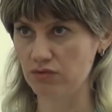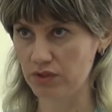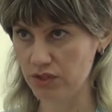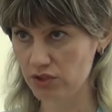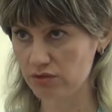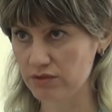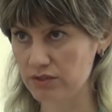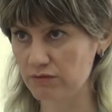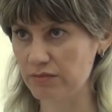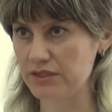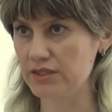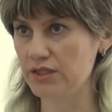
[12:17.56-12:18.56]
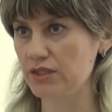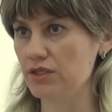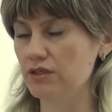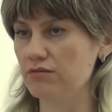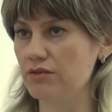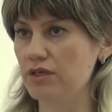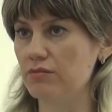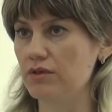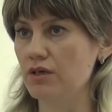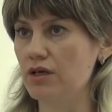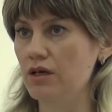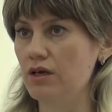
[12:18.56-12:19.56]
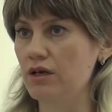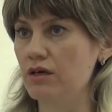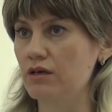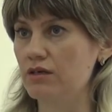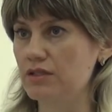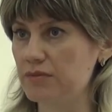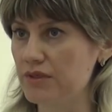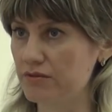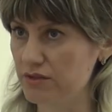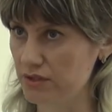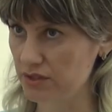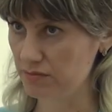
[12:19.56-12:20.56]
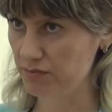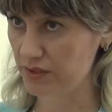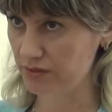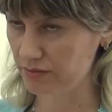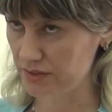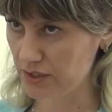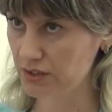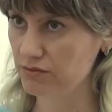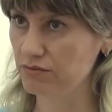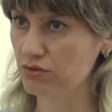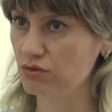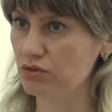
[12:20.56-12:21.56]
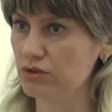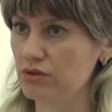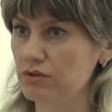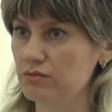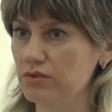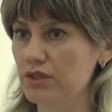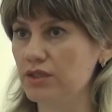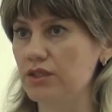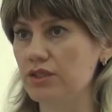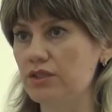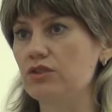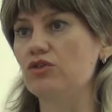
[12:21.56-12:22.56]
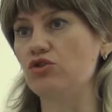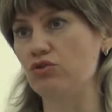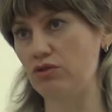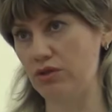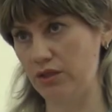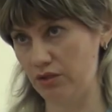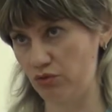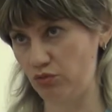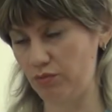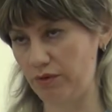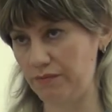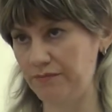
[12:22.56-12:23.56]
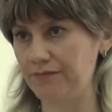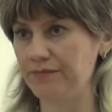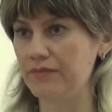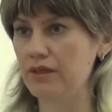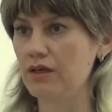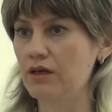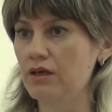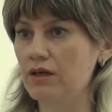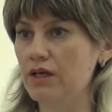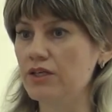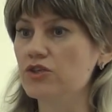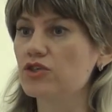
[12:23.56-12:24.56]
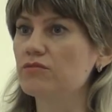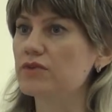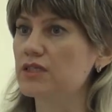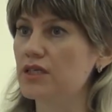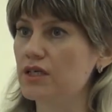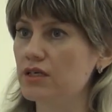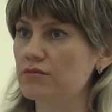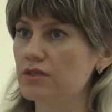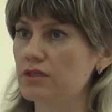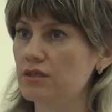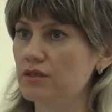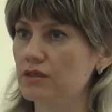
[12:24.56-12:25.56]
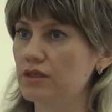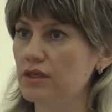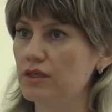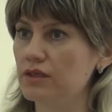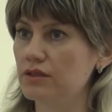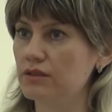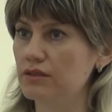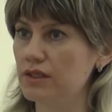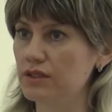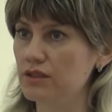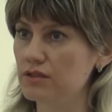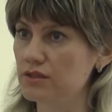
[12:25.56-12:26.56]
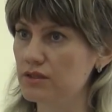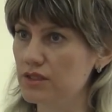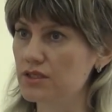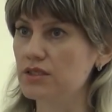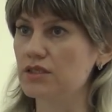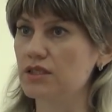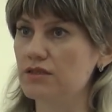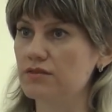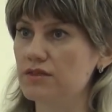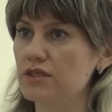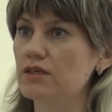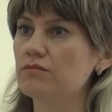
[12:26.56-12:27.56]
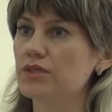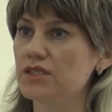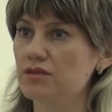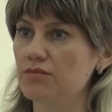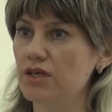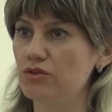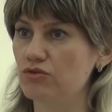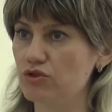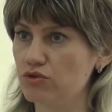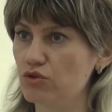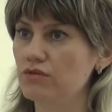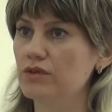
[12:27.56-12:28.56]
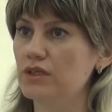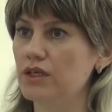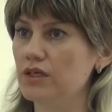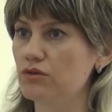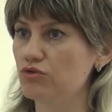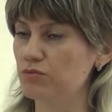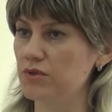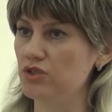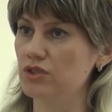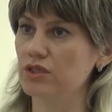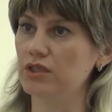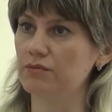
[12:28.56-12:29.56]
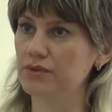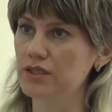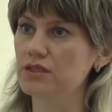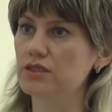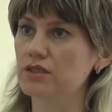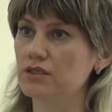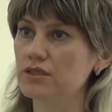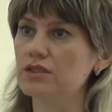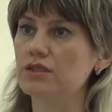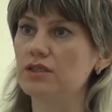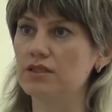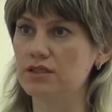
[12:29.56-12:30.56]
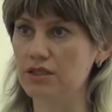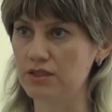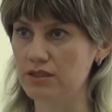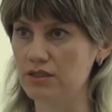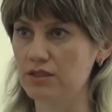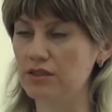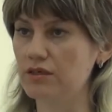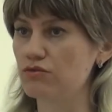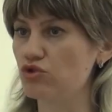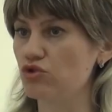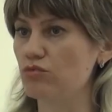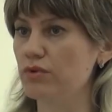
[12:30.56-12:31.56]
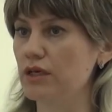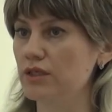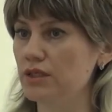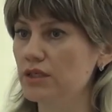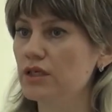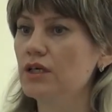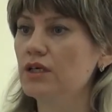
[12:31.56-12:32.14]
увеличивается в последнее время. А, с 1 сентября 2020 года была открыта еще одна группа. Конечно, мы стараемся для таких детей создать все максимальные условия для их успешной адаптации и социализации, для того, чтобы они